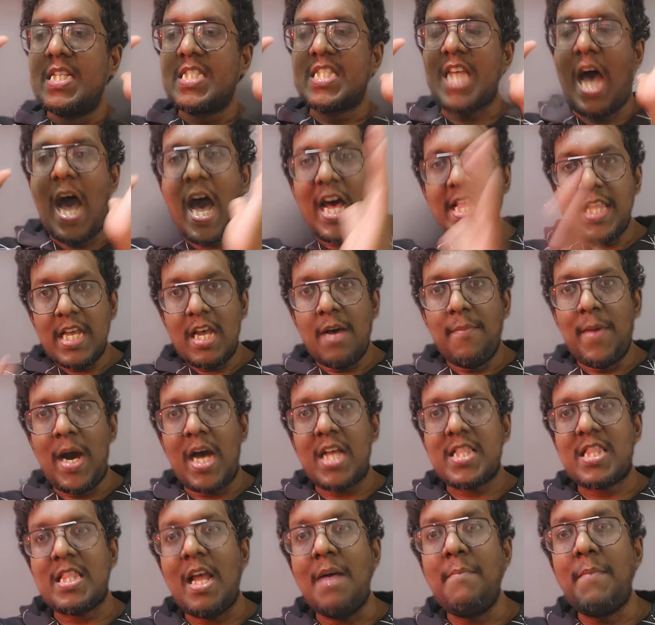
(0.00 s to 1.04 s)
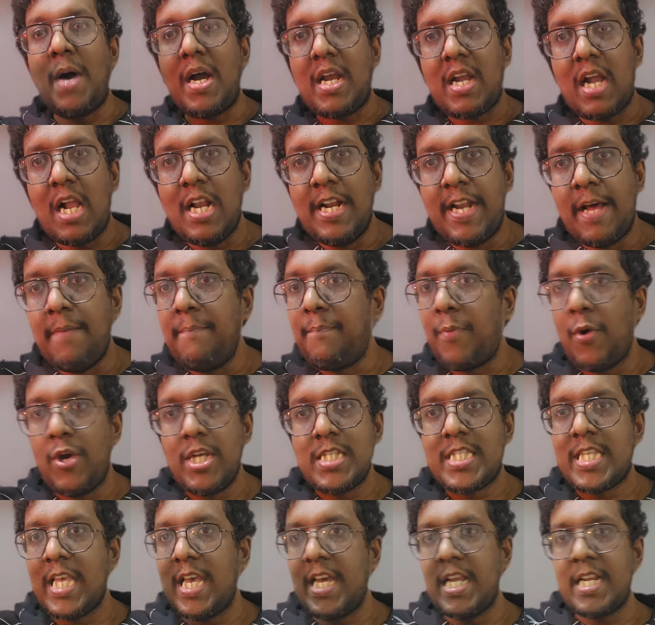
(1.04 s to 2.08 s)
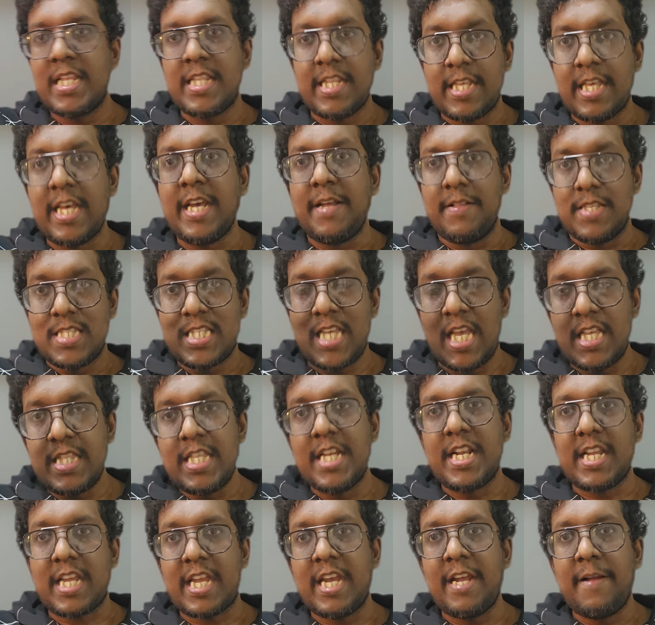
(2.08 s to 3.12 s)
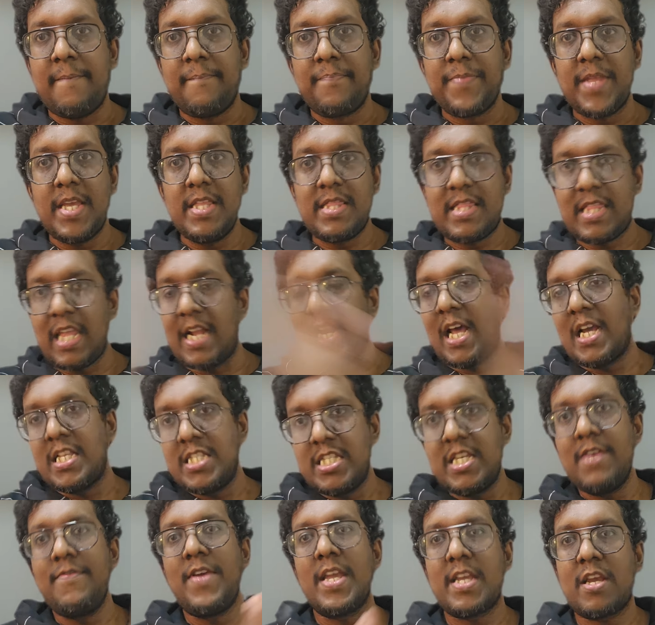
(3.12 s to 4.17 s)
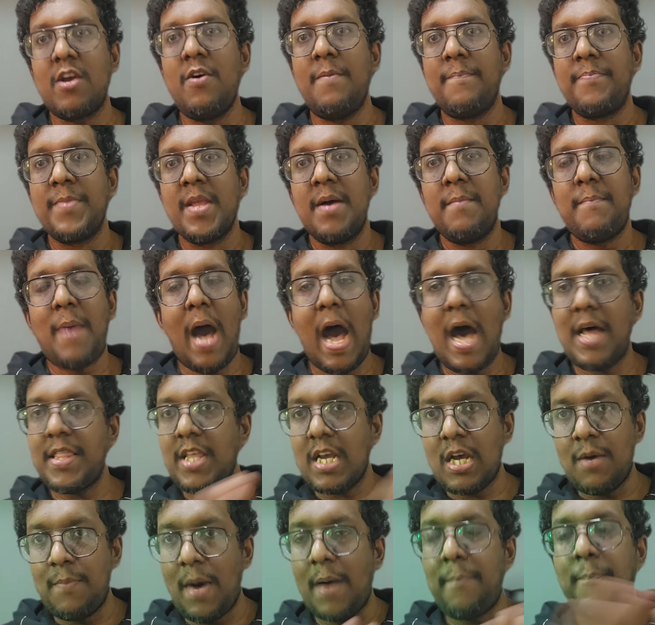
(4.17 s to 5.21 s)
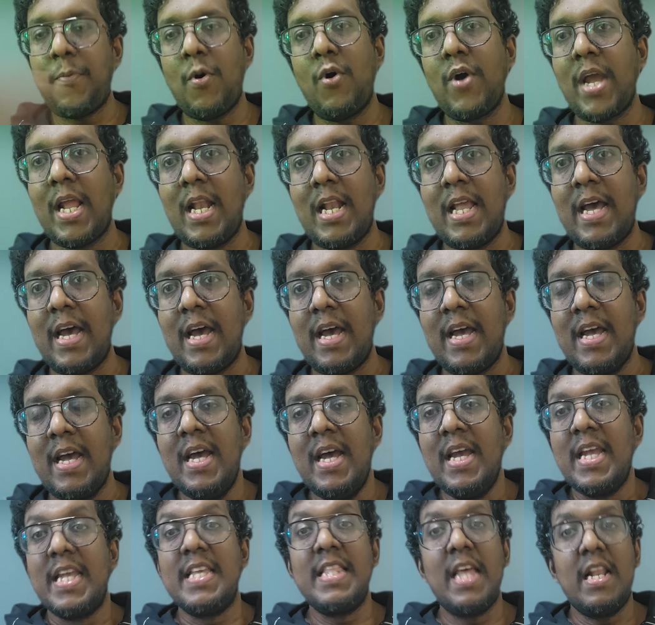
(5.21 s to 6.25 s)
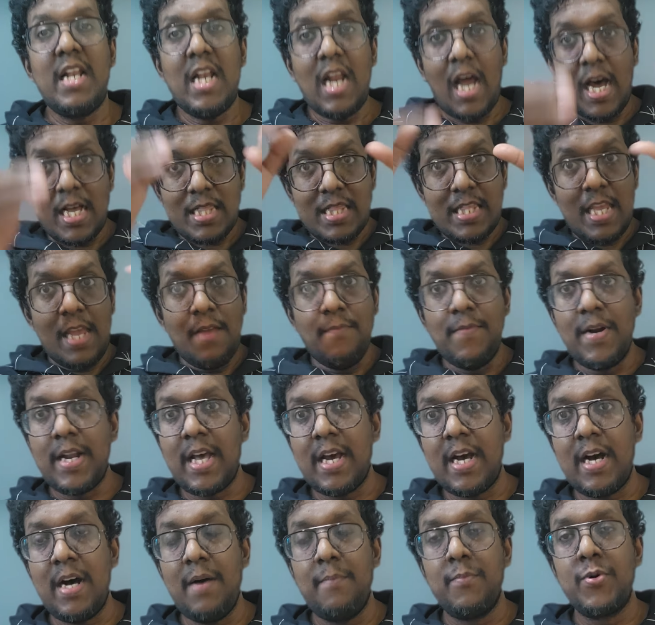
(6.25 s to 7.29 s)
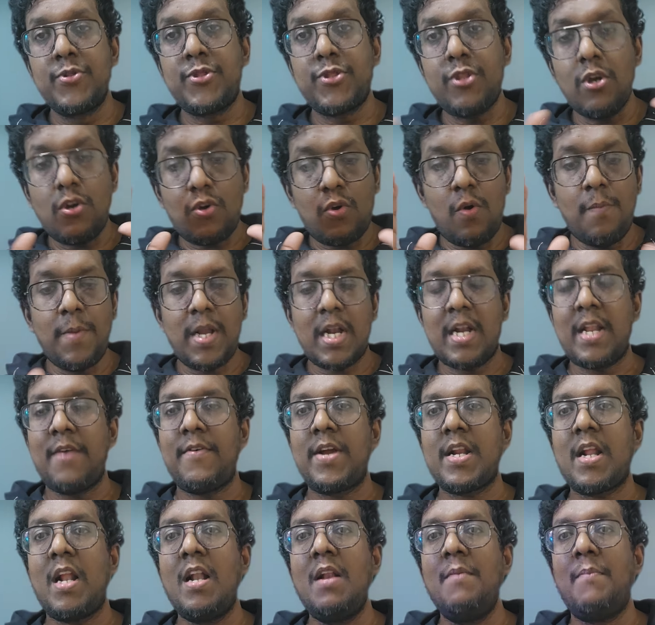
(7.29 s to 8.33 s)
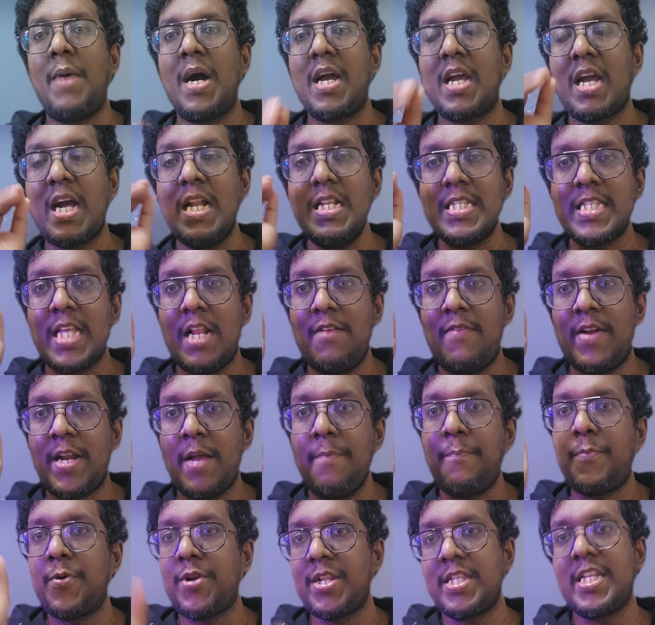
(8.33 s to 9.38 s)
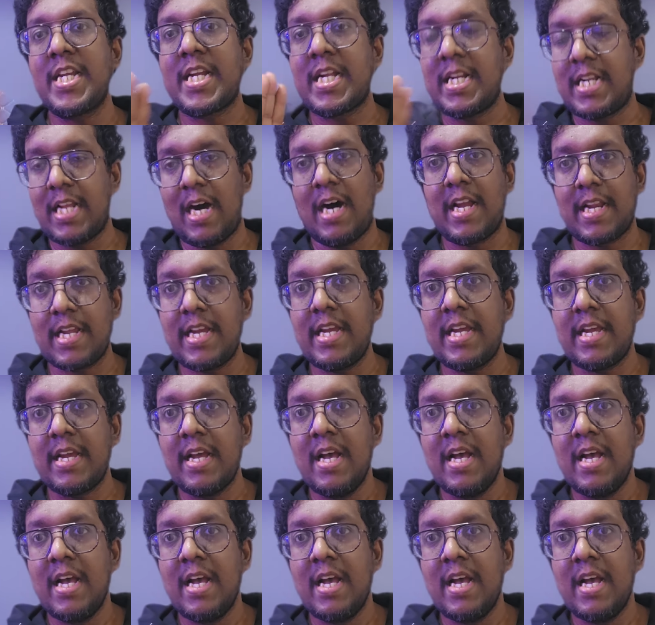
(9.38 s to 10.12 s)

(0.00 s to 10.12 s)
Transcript: சாதகமாகத்தான் மக்களிடம் போய் சேரு சேர்ந்திருக்கு இத்தனை அஞ்சு விக்கும் பாதகமா போகல இது எல்லாத்தையும் விட முத்துக்குமரன் அவர்கள் மக்கள் செல்வன புரிஞ்சுக்கிட்டாரு